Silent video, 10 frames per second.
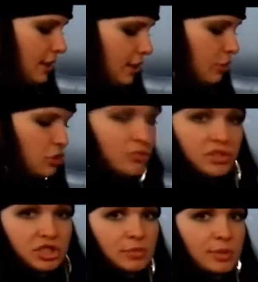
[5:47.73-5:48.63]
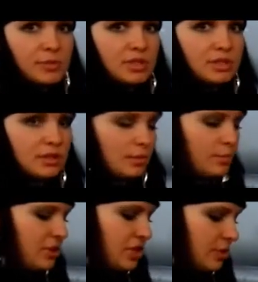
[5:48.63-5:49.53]
Э, очень важный момент э,
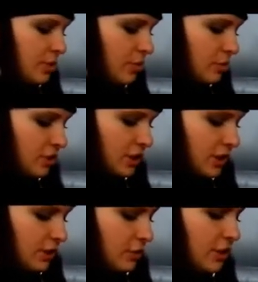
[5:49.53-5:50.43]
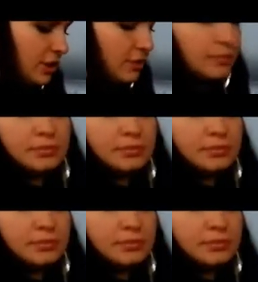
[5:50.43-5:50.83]
перед обработкой колодок,